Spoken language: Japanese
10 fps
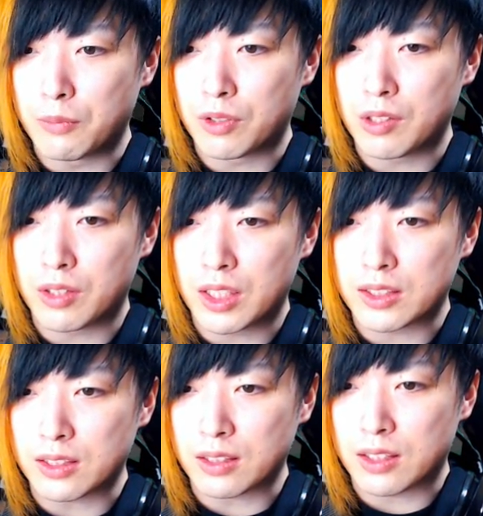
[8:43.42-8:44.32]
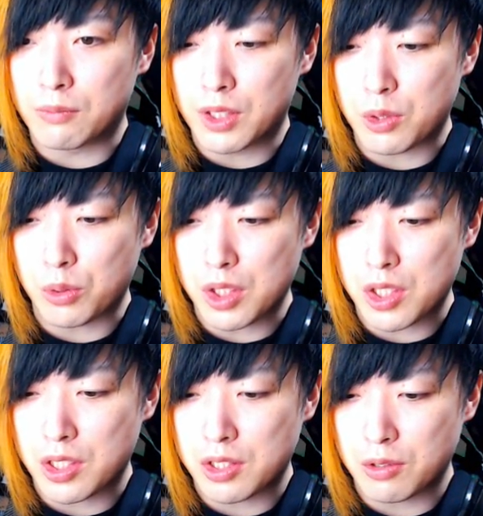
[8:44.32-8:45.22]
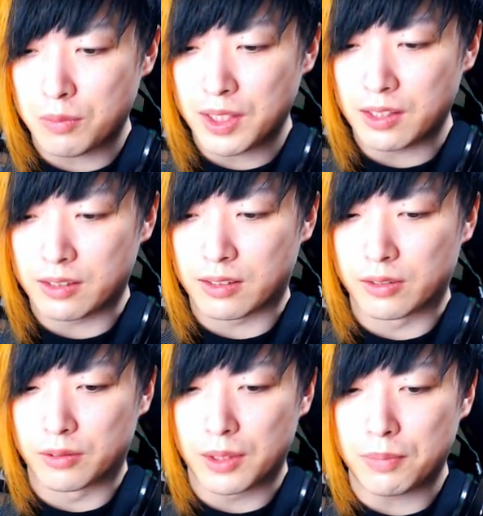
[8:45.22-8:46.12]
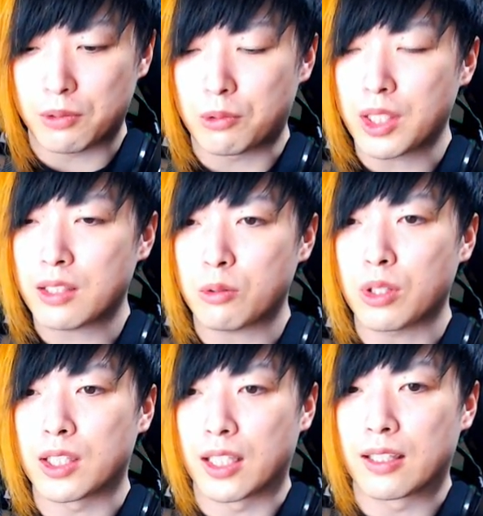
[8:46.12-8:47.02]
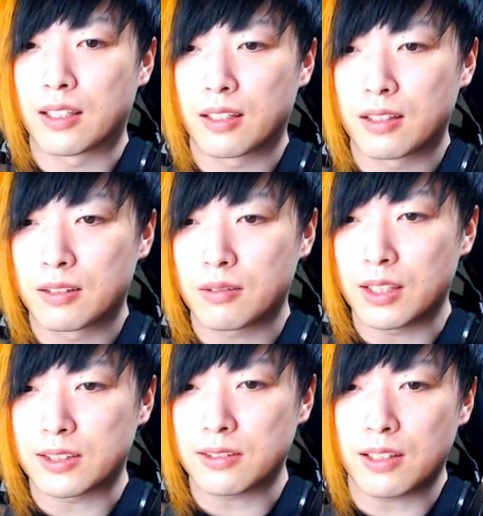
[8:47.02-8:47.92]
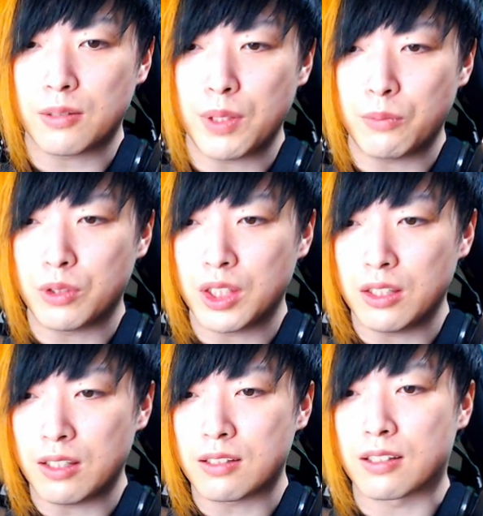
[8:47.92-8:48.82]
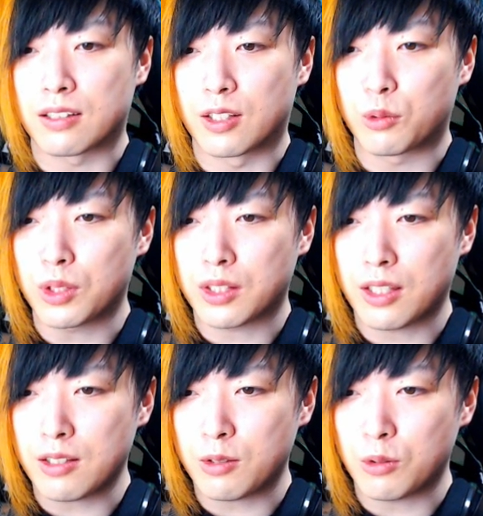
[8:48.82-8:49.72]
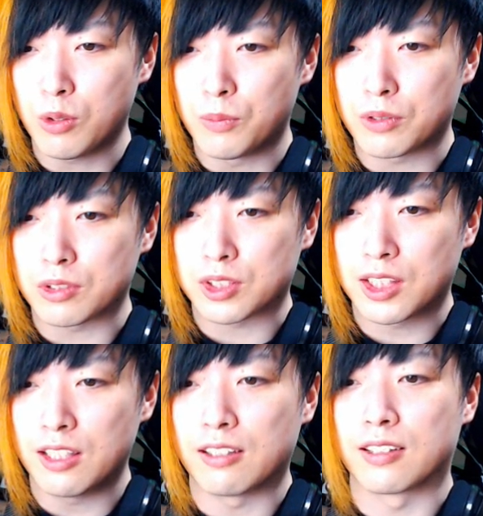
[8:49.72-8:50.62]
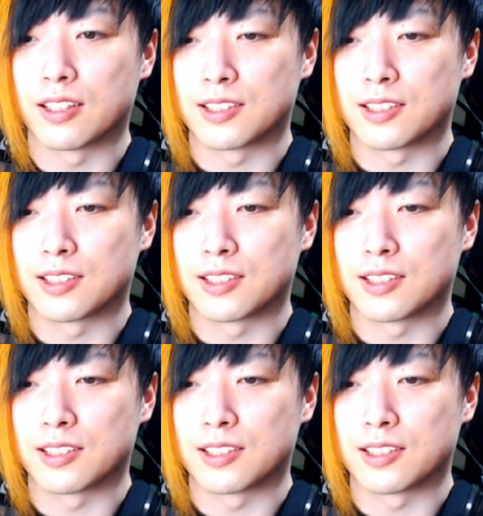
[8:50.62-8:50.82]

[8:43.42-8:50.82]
リーはね、さっきまあ紹介しそびれたけど、やっぱこれとかね、これ SR メモリーながらね、これ結構僕好きなんですよ。